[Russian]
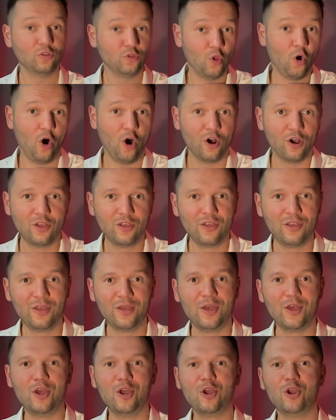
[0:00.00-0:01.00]
Но
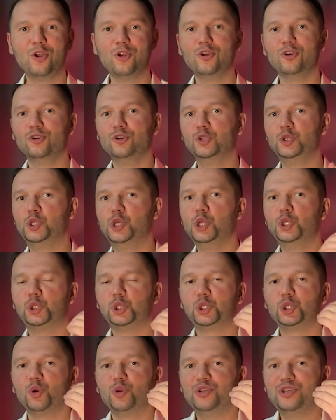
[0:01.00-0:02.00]

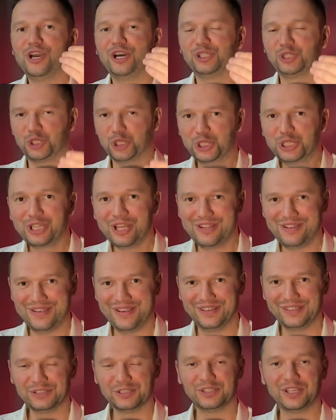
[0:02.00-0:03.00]
еще
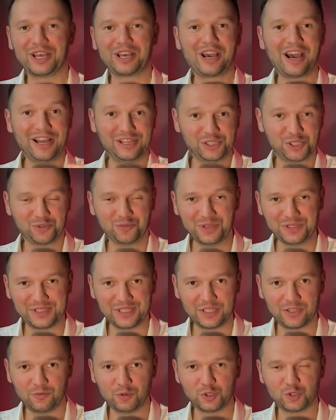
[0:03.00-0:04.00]
неожиданнее заканчивается
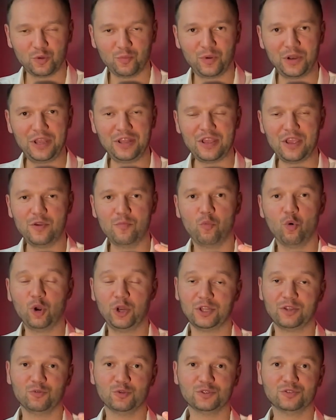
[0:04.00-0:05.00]
это выступление, и более
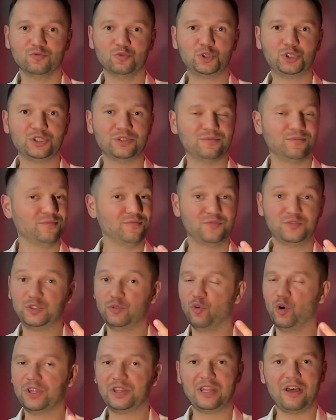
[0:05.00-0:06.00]
того, звучит
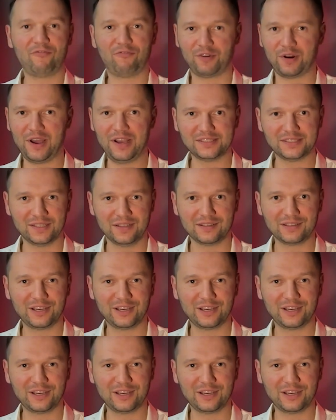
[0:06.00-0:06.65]
всего одна фраза,